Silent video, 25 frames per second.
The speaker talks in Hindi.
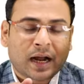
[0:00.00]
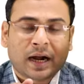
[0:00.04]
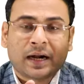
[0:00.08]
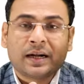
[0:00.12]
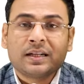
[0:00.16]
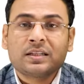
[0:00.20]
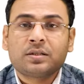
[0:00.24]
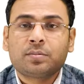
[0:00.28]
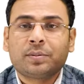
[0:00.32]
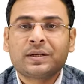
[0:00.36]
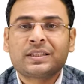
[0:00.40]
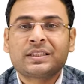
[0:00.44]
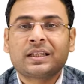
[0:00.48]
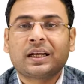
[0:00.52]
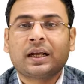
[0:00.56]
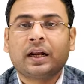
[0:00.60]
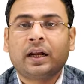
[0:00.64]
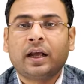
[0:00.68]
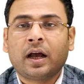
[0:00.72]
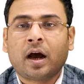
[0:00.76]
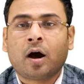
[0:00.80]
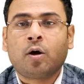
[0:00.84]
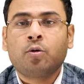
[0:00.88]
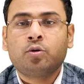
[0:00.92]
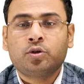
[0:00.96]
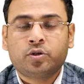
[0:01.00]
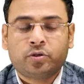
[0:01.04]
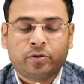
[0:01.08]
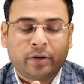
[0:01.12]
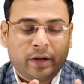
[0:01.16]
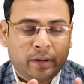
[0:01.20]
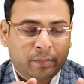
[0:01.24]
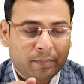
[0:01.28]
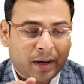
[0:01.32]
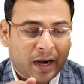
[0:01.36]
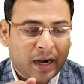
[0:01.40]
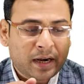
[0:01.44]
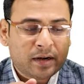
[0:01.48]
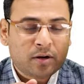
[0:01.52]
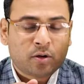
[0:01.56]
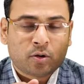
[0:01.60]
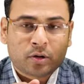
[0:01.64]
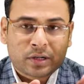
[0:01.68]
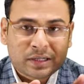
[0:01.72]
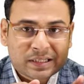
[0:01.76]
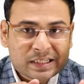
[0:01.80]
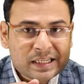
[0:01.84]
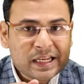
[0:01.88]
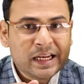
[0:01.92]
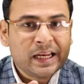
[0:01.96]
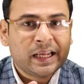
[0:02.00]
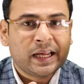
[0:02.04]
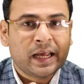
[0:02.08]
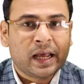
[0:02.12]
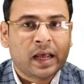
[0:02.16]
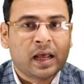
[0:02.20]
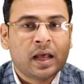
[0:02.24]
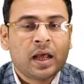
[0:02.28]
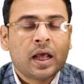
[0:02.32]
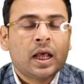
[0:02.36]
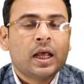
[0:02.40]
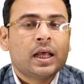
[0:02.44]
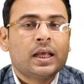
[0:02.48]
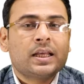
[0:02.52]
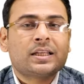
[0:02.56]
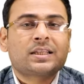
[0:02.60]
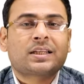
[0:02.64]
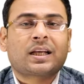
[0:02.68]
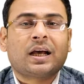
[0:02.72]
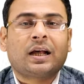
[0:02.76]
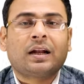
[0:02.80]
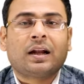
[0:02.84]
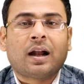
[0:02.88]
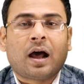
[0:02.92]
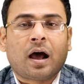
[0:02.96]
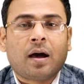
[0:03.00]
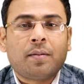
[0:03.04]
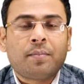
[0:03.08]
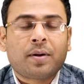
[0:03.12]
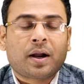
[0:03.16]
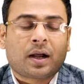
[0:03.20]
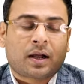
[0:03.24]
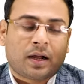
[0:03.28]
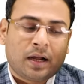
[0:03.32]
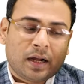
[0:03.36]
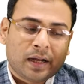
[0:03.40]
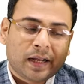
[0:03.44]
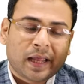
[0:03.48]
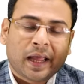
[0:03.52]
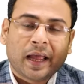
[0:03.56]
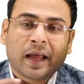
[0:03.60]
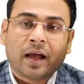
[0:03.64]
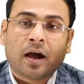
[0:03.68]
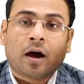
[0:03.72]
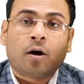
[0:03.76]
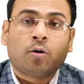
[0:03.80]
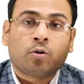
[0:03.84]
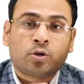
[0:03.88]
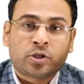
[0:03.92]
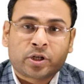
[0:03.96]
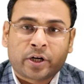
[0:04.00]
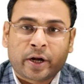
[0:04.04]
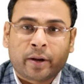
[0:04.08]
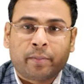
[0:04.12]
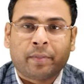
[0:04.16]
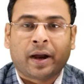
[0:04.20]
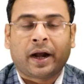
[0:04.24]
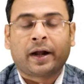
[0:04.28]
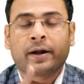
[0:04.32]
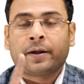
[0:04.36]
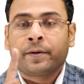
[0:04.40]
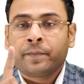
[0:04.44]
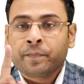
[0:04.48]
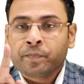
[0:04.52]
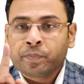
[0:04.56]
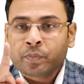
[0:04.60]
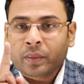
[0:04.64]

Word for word: दैट इज बेसिकली आउटस्ट्रीम एड और इसीलिए इसका नाम रखा गया है आउटस्ट्रीम एड